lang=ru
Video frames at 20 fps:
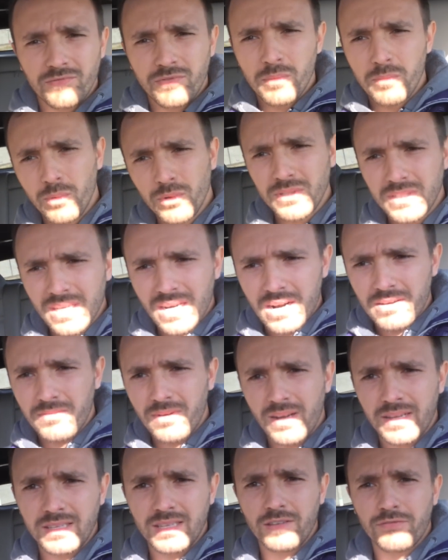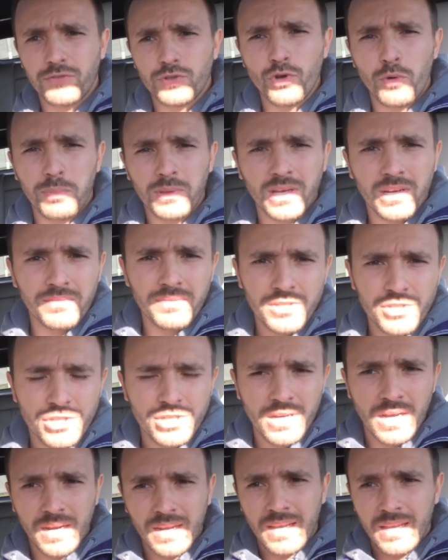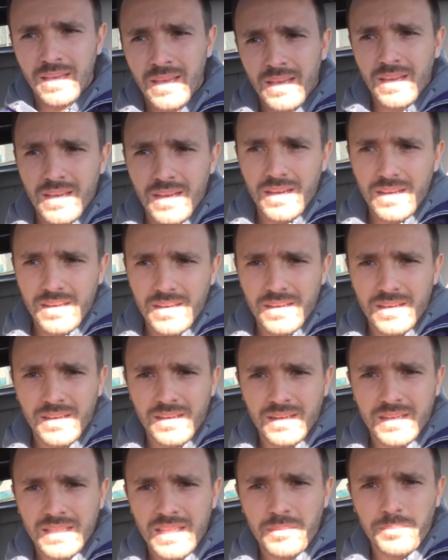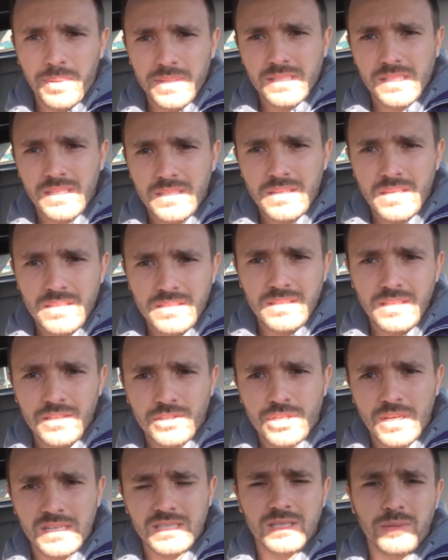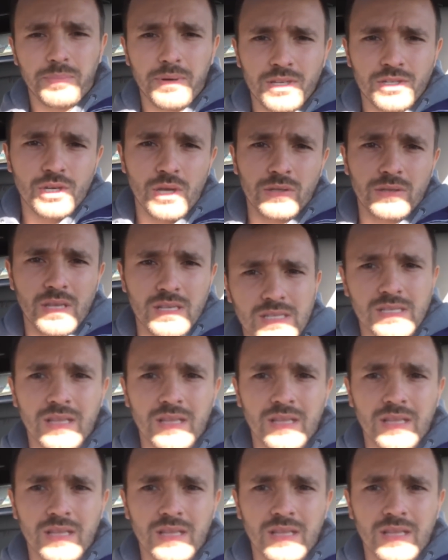в обмундировании, в теплых вещах. Э, к нам последние дни часто приезжают на